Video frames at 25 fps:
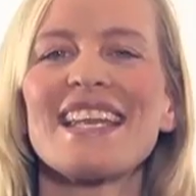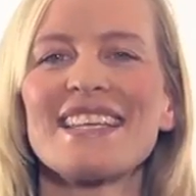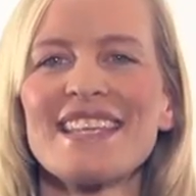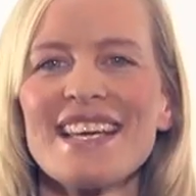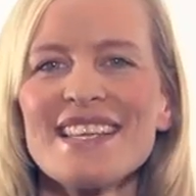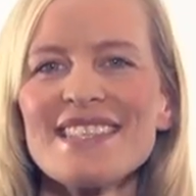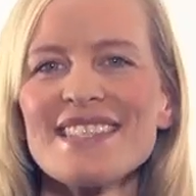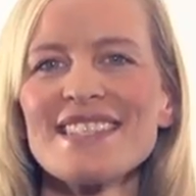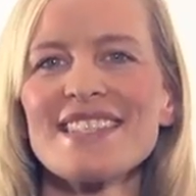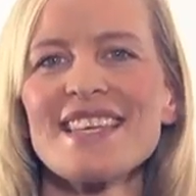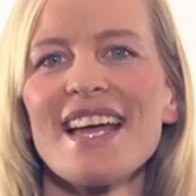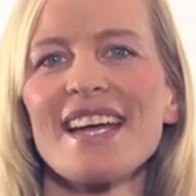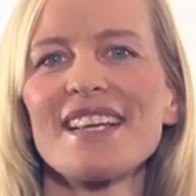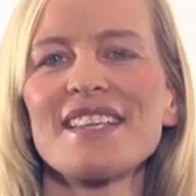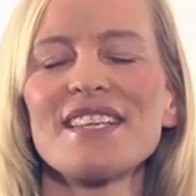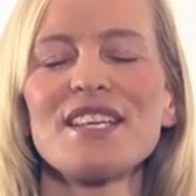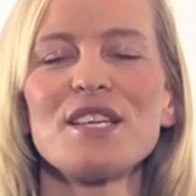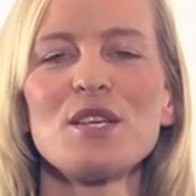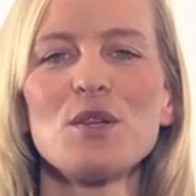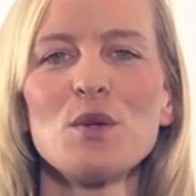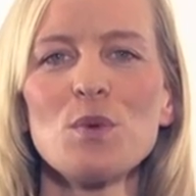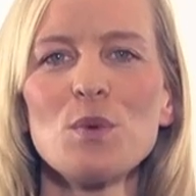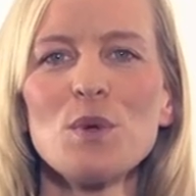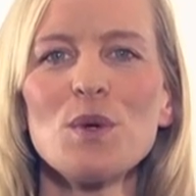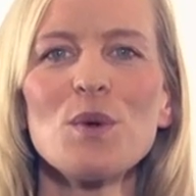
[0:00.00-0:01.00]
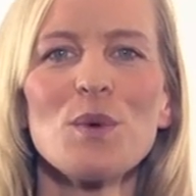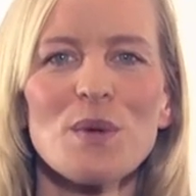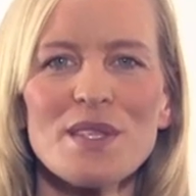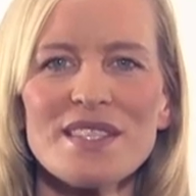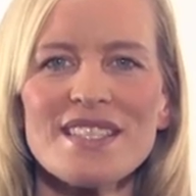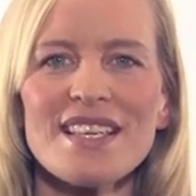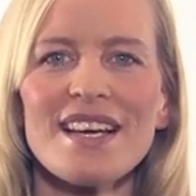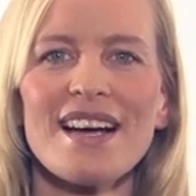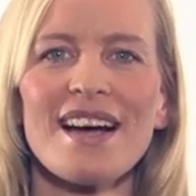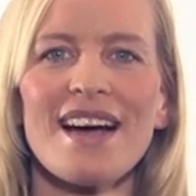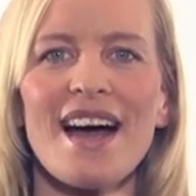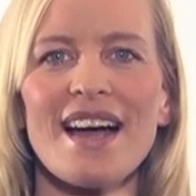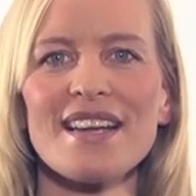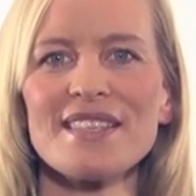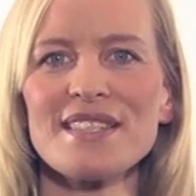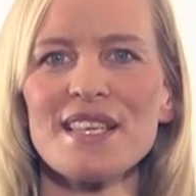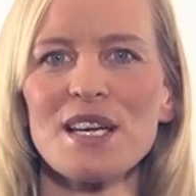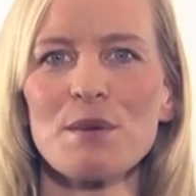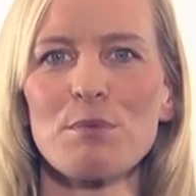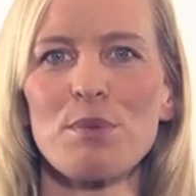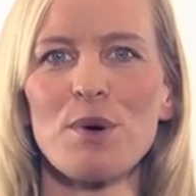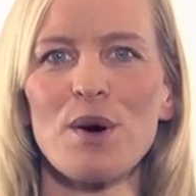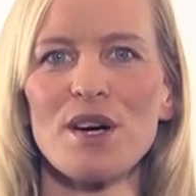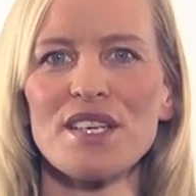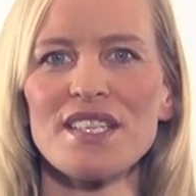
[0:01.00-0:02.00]
das zeigt Ihnen nun unsere
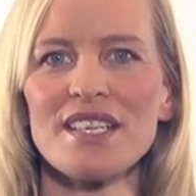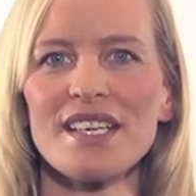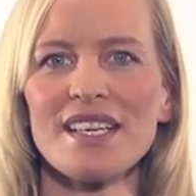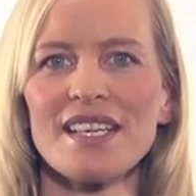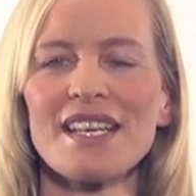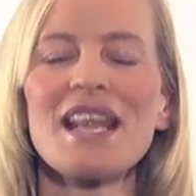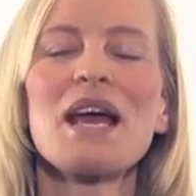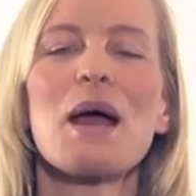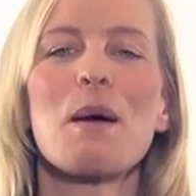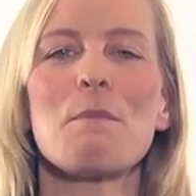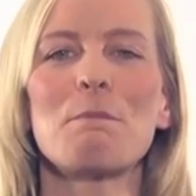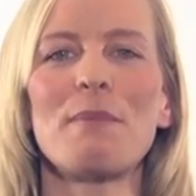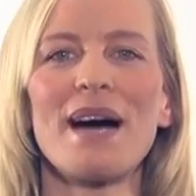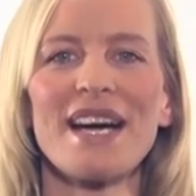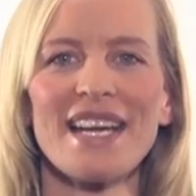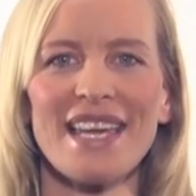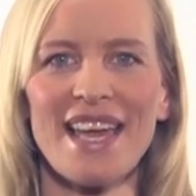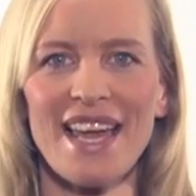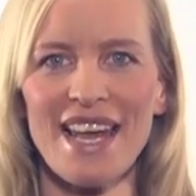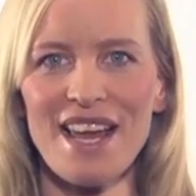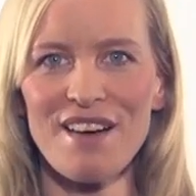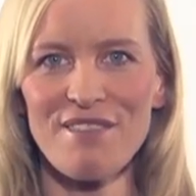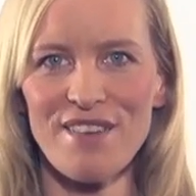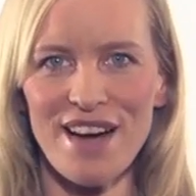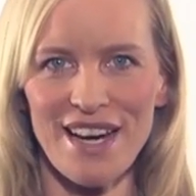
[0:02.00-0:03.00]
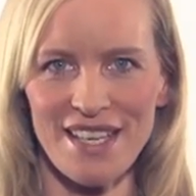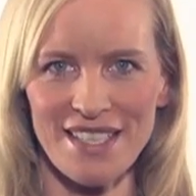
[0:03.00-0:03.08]
Reisereporterin Mariella